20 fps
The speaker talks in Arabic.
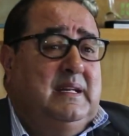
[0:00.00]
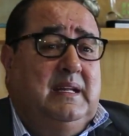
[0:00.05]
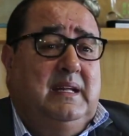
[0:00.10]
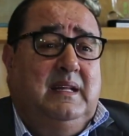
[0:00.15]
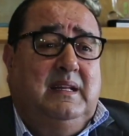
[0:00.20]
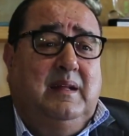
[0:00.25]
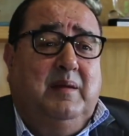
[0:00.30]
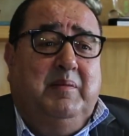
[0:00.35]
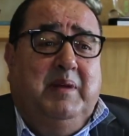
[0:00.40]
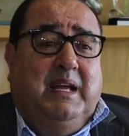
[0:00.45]

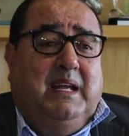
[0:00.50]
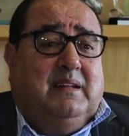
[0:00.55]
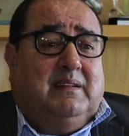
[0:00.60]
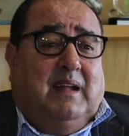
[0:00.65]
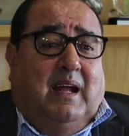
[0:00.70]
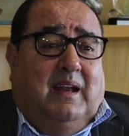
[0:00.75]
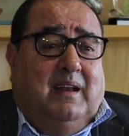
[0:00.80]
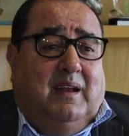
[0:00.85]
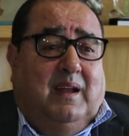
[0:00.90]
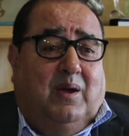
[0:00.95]
عندما
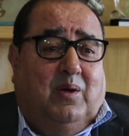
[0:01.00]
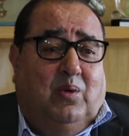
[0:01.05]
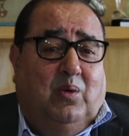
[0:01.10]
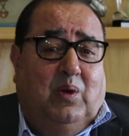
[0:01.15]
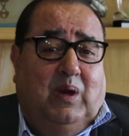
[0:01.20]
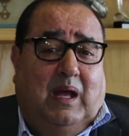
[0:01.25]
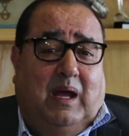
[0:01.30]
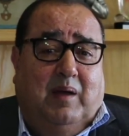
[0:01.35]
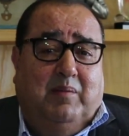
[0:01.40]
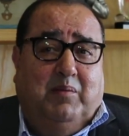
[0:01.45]
يتعلق
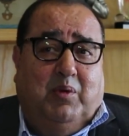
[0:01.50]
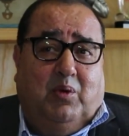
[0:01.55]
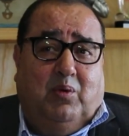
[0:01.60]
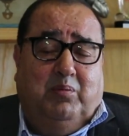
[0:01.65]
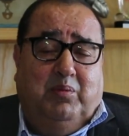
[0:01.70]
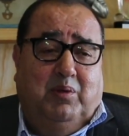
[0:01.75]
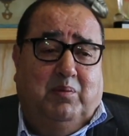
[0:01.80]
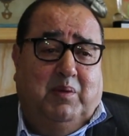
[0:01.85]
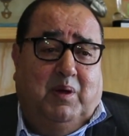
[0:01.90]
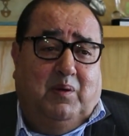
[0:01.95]
الأمر
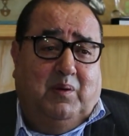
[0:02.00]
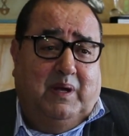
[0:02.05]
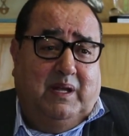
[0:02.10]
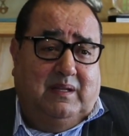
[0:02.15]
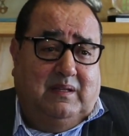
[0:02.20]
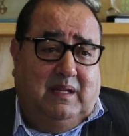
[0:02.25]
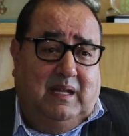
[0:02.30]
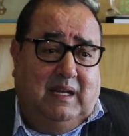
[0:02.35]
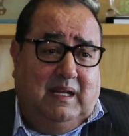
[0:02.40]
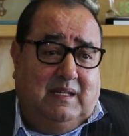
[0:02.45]

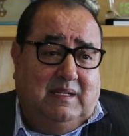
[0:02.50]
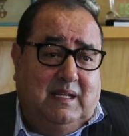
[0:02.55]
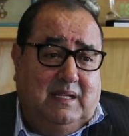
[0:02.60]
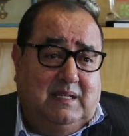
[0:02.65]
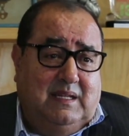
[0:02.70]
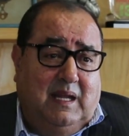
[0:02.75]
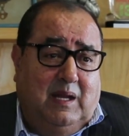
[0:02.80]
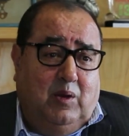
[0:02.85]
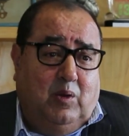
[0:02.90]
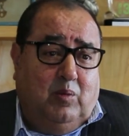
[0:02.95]
بمواد
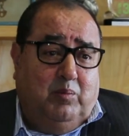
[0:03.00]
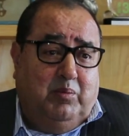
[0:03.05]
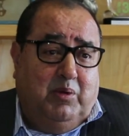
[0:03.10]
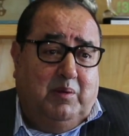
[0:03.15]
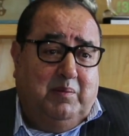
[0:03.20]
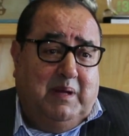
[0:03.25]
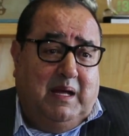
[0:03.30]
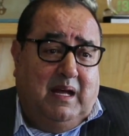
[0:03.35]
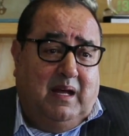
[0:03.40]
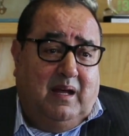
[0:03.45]
أساسية
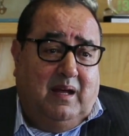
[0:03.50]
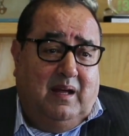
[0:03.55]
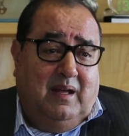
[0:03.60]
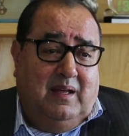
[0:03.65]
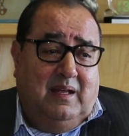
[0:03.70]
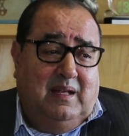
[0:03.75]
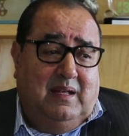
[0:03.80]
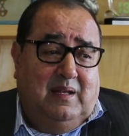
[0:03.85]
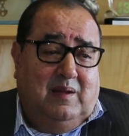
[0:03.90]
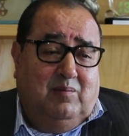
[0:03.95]
ربما
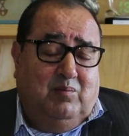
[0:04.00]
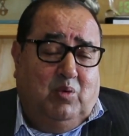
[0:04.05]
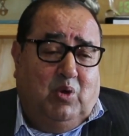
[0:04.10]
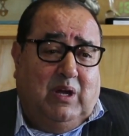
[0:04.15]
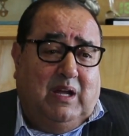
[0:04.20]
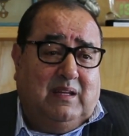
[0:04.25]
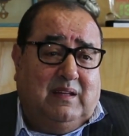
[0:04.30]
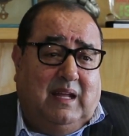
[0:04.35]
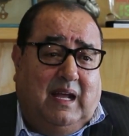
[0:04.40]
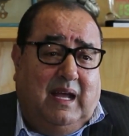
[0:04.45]

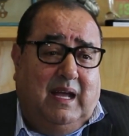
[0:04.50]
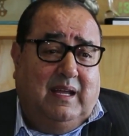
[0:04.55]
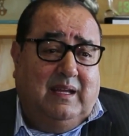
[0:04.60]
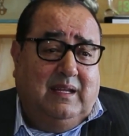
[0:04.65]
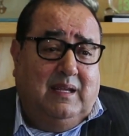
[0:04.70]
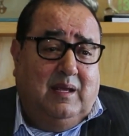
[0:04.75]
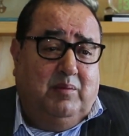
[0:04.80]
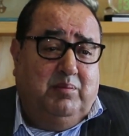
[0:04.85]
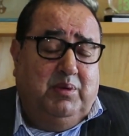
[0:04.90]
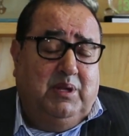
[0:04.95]
مقاطعة
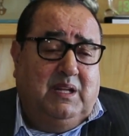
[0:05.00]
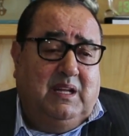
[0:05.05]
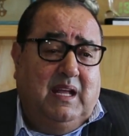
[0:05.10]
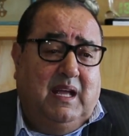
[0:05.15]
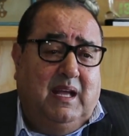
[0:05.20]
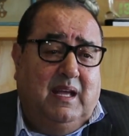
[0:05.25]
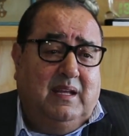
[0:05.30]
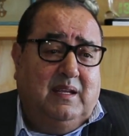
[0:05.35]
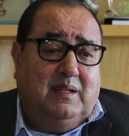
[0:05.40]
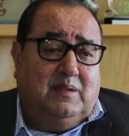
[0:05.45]
هي
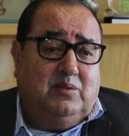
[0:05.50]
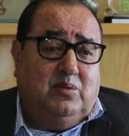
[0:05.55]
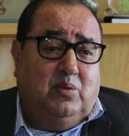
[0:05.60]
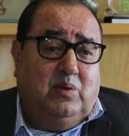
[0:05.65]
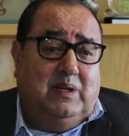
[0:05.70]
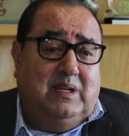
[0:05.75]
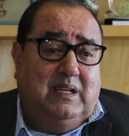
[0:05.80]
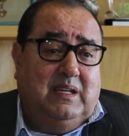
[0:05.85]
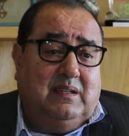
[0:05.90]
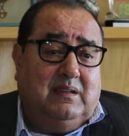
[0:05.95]
بداية
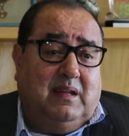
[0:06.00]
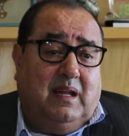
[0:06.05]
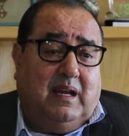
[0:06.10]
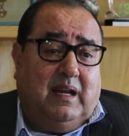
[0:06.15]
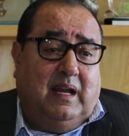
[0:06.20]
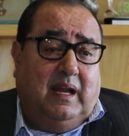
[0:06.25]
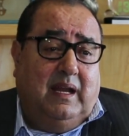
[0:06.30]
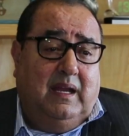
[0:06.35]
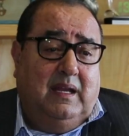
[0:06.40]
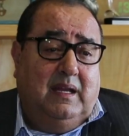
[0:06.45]

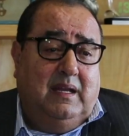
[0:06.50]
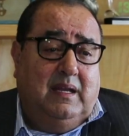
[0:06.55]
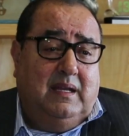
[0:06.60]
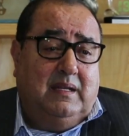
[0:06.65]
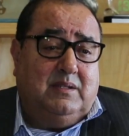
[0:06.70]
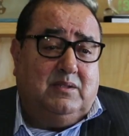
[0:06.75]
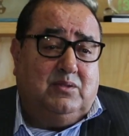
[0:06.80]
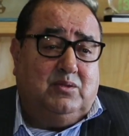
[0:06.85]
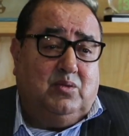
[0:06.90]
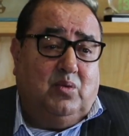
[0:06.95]
لطرح
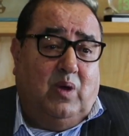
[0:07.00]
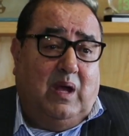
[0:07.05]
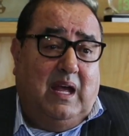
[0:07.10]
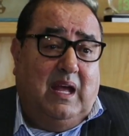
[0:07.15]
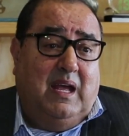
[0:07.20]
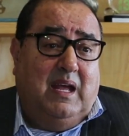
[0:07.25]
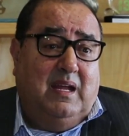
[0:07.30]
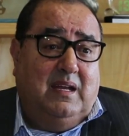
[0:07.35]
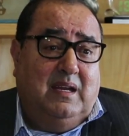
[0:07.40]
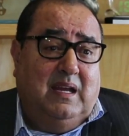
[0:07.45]

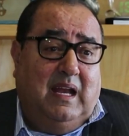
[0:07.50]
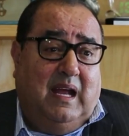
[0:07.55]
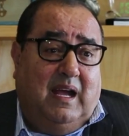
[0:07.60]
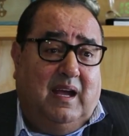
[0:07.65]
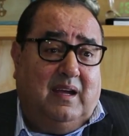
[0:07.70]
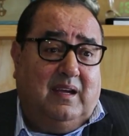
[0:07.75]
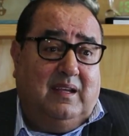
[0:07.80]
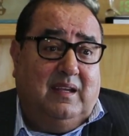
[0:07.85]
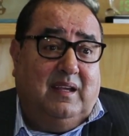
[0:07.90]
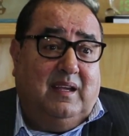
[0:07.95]
السؤال
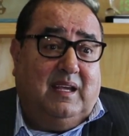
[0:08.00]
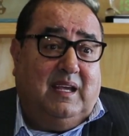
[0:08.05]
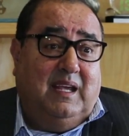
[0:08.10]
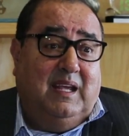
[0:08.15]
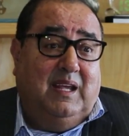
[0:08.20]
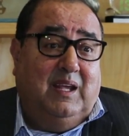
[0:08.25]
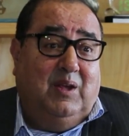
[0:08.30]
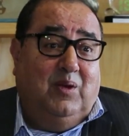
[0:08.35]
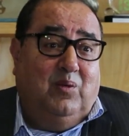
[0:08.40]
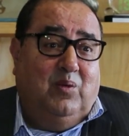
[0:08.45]

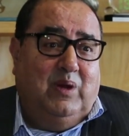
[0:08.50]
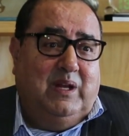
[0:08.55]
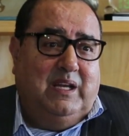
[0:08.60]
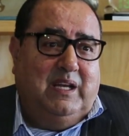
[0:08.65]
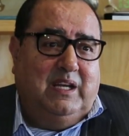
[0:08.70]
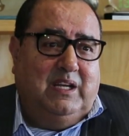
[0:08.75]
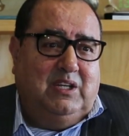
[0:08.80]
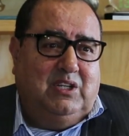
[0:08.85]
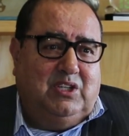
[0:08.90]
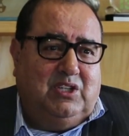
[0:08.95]
الحقيقي
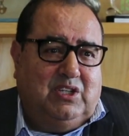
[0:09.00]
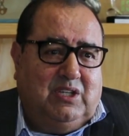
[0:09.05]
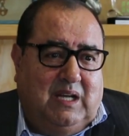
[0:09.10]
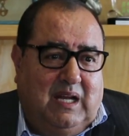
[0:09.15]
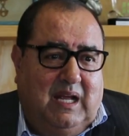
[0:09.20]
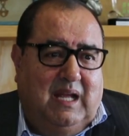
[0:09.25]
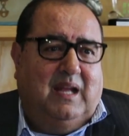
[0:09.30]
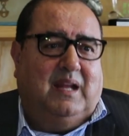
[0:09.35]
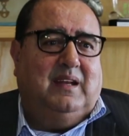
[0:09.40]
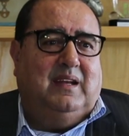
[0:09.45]

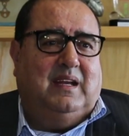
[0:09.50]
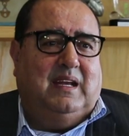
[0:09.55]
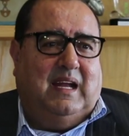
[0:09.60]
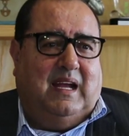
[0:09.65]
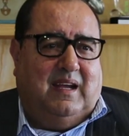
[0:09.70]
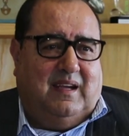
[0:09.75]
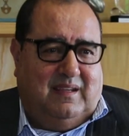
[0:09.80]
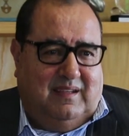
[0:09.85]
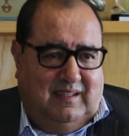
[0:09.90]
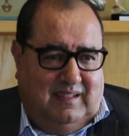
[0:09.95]
والإشكال
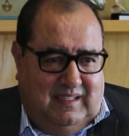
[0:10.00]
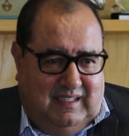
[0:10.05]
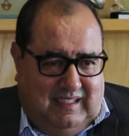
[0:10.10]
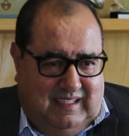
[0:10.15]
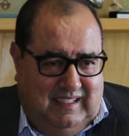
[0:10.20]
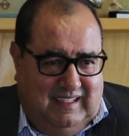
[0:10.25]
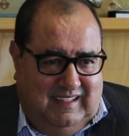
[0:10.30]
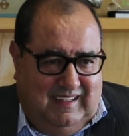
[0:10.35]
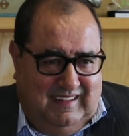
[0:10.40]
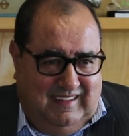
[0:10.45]

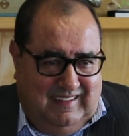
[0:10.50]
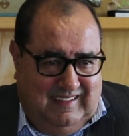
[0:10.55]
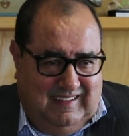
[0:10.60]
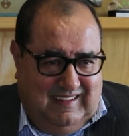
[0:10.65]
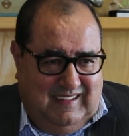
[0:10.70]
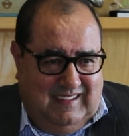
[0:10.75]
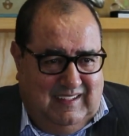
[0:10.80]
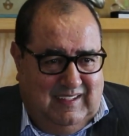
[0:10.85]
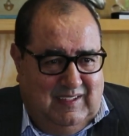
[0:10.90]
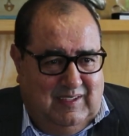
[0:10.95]
الحقيقي
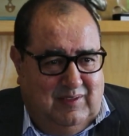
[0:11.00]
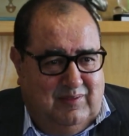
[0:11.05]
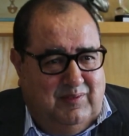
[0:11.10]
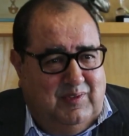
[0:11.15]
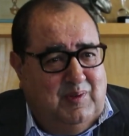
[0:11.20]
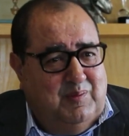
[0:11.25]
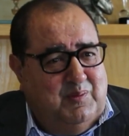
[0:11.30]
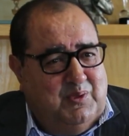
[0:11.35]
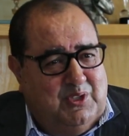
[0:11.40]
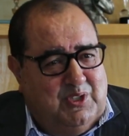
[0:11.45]

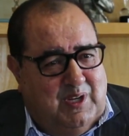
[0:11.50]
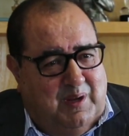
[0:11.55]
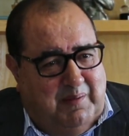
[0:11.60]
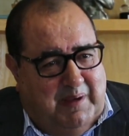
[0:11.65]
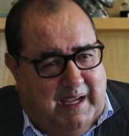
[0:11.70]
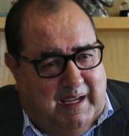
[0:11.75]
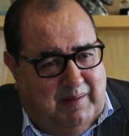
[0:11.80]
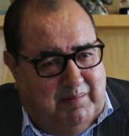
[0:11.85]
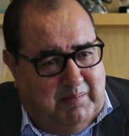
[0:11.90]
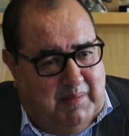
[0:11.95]
في
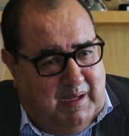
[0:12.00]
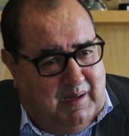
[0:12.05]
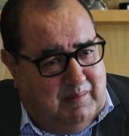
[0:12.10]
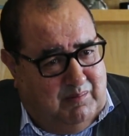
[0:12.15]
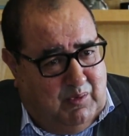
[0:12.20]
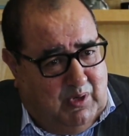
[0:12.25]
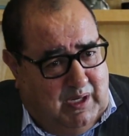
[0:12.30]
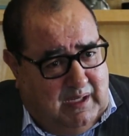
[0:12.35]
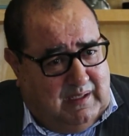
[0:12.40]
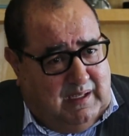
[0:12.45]
مجتمع ما
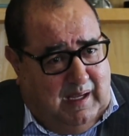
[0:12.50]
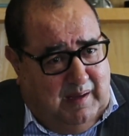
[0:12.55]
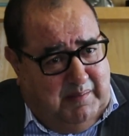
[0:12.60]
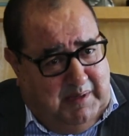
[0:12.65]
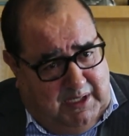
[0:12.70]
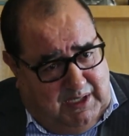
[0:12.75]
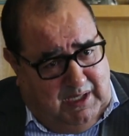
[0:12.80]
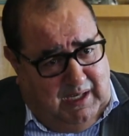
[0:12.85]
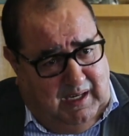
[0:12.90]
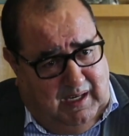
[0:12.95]
المقاطعة
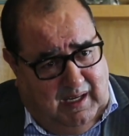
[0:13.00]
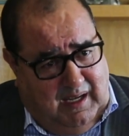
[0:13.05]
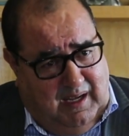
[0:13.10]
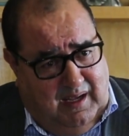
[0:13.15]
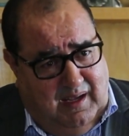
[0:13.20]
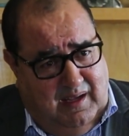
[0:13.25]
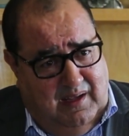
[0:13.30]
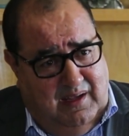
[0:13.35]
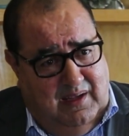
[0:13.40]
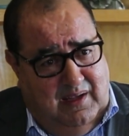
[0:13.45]
ماشي
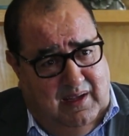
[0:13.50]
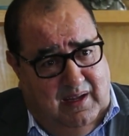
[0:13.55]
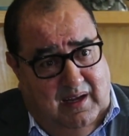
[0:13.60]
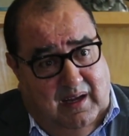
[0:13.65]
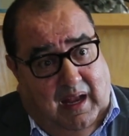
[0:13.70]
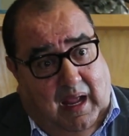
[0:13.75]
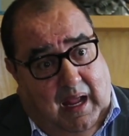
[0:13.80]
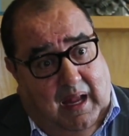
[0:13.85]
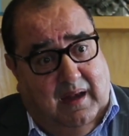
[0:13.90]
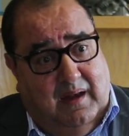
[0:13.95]
هي
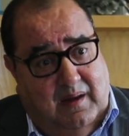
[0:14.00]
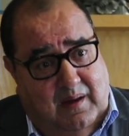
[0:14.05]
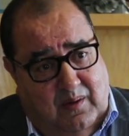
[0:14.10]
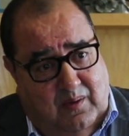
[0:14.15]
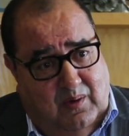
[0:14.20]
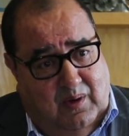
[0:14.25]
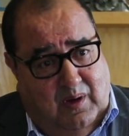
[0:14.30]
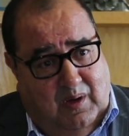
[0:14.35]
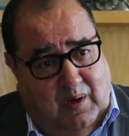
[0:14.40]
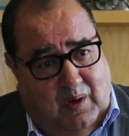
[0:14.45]
الحل
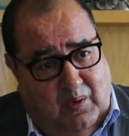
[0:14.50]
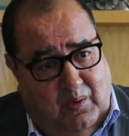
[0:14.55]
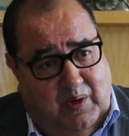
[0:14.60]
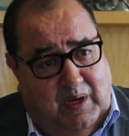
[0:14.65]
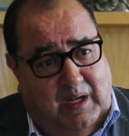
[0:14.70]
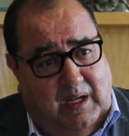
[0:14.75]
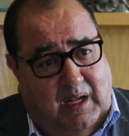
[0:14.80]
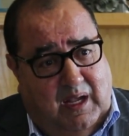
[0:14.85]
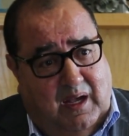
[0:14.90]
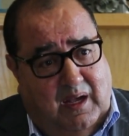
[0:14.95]
أو
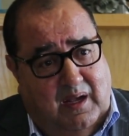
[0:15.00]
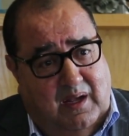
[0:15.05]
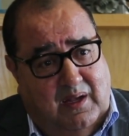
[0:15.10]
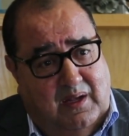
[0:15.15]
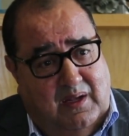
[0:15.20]
هي